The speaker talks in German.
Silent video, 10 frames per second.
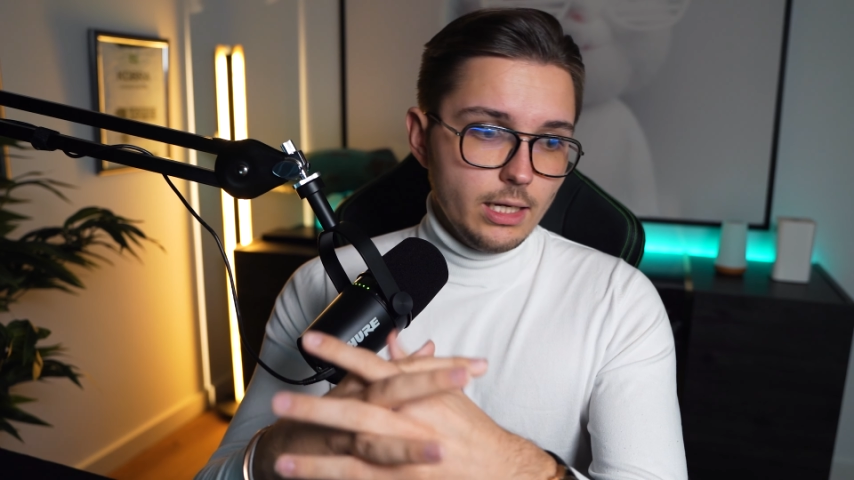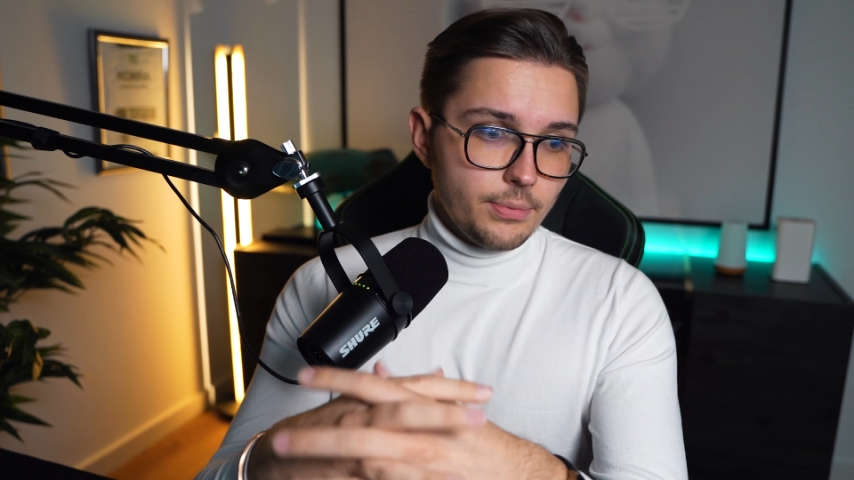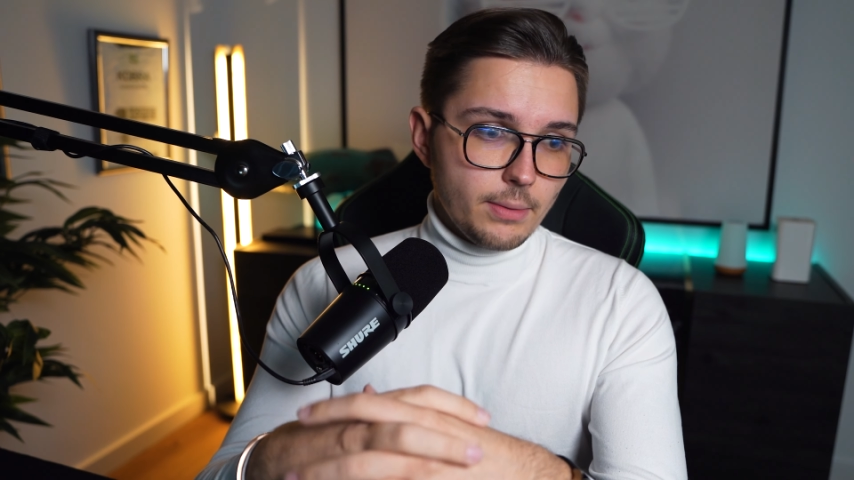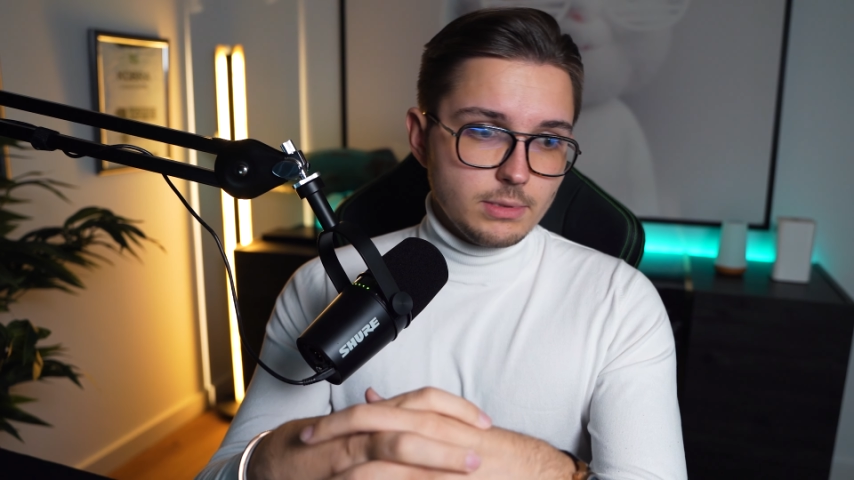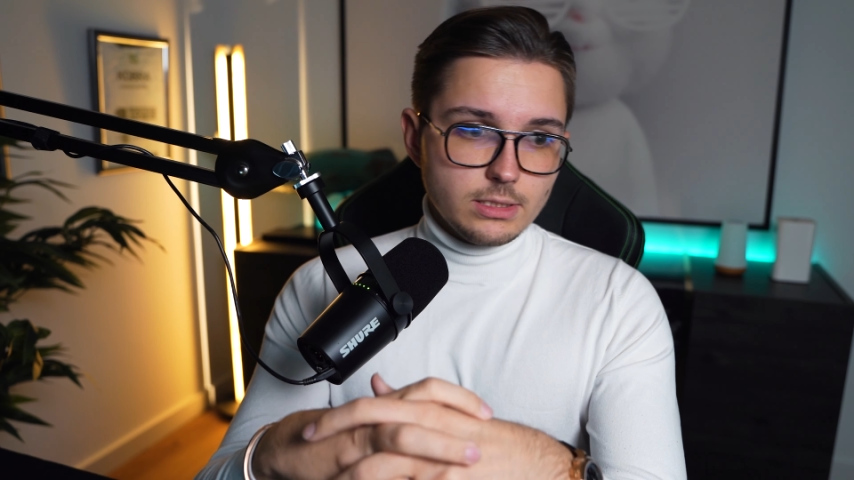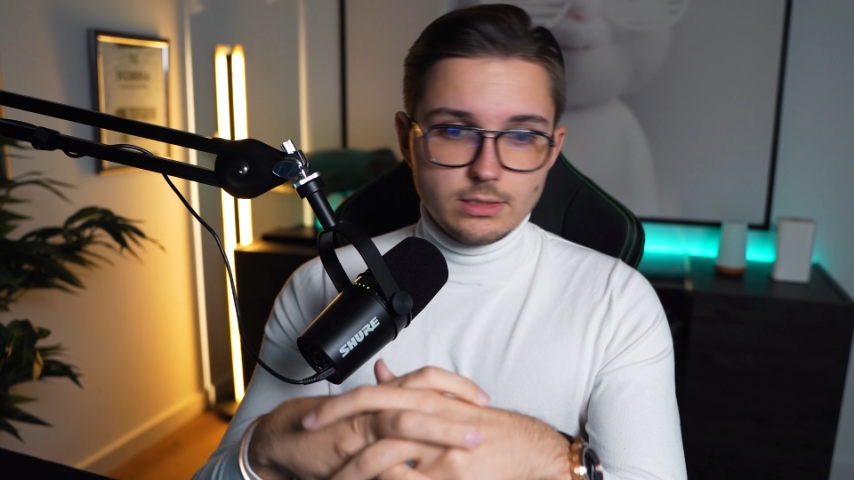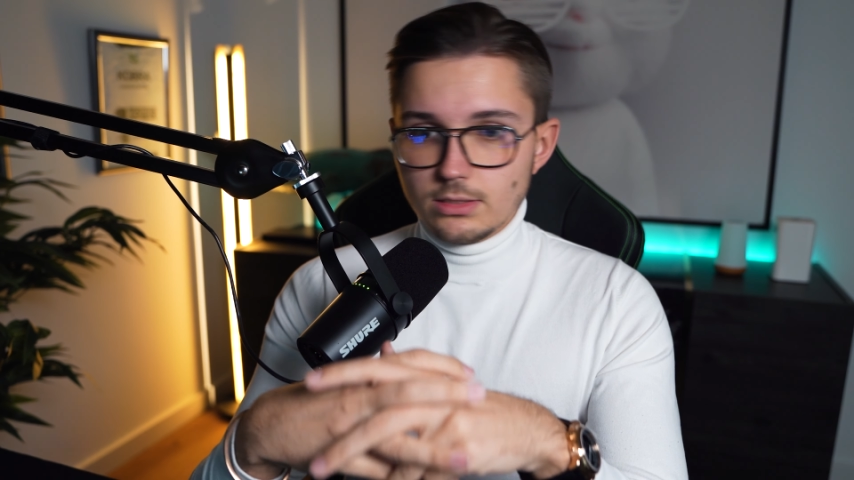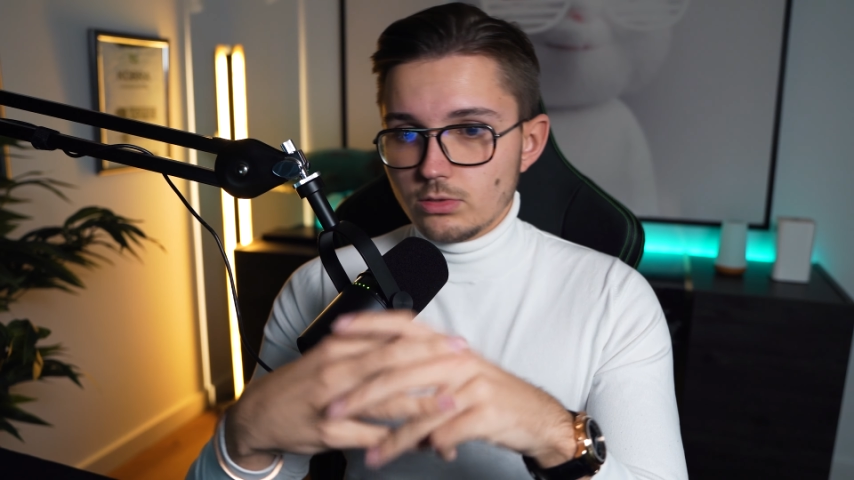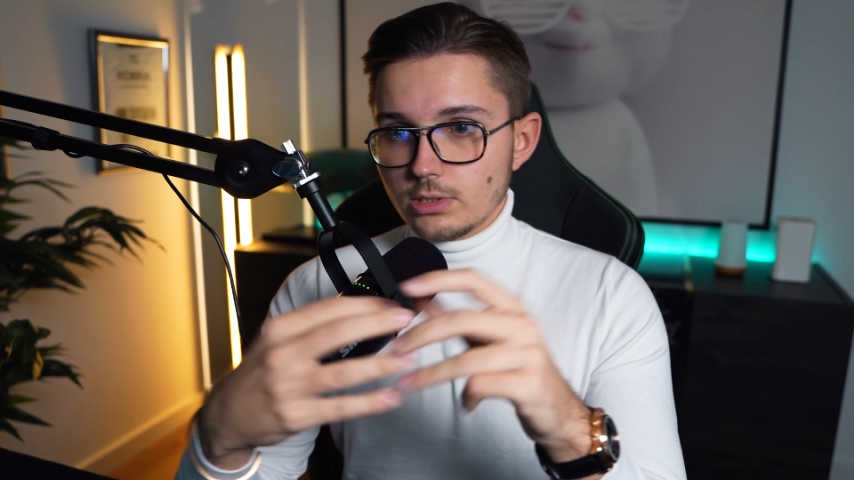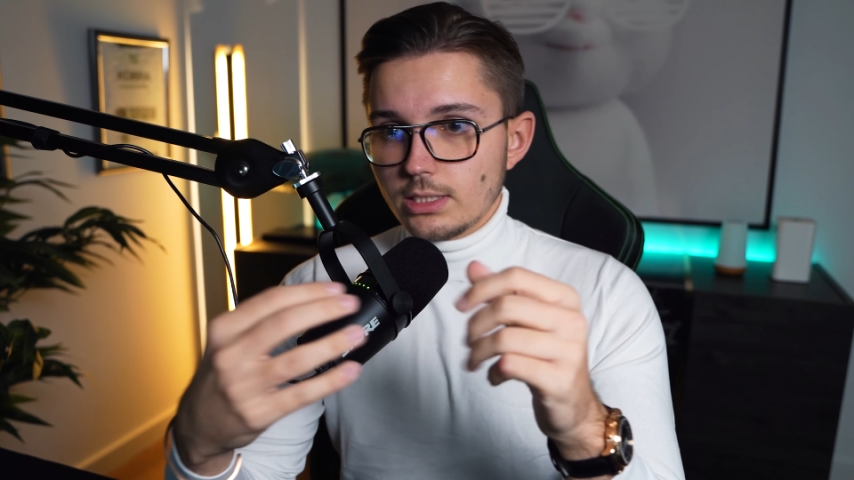damit es
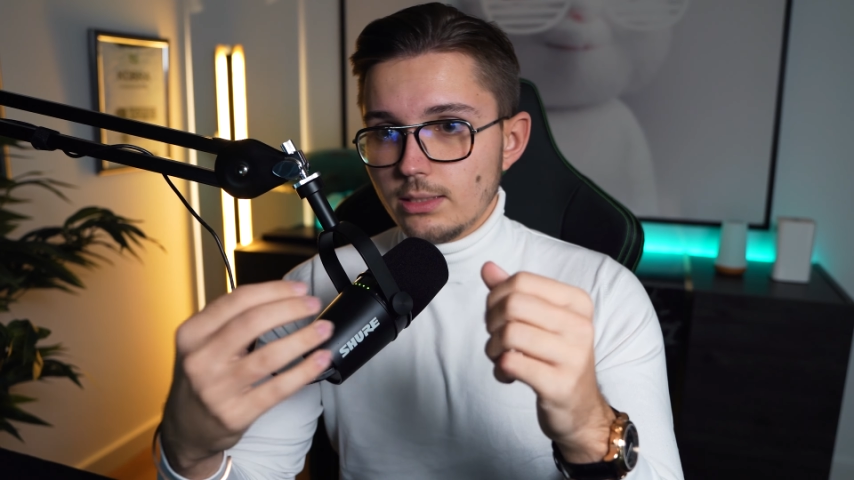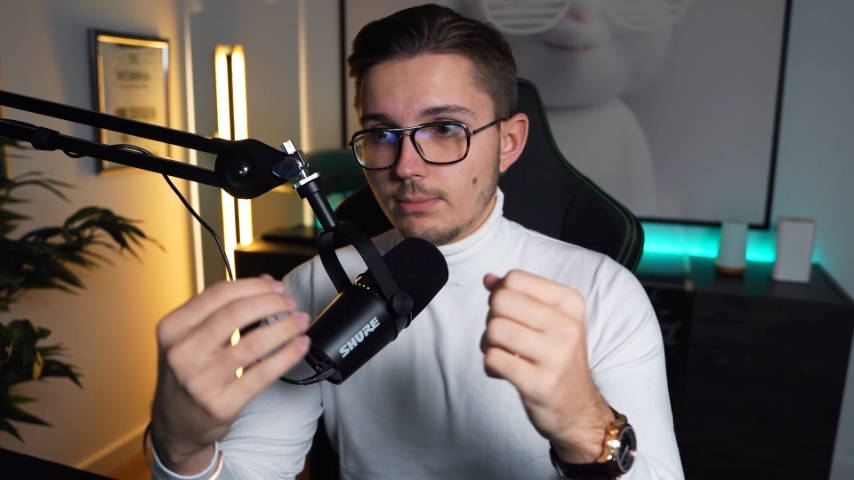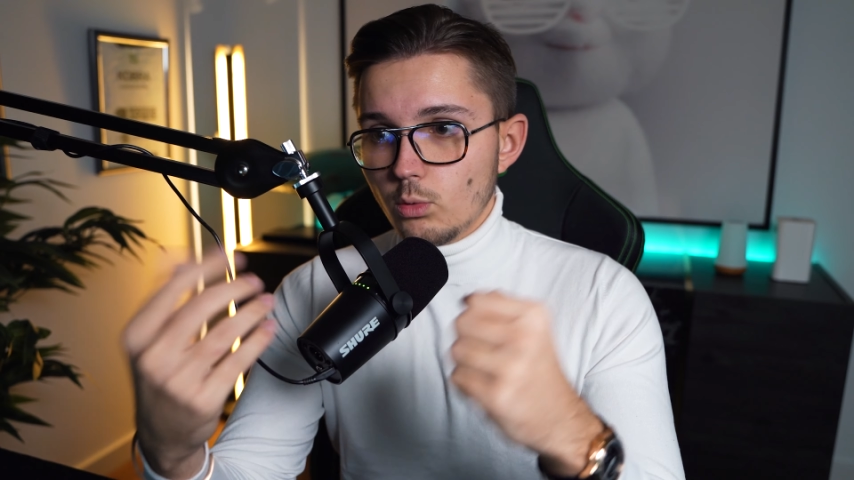das Unternehmen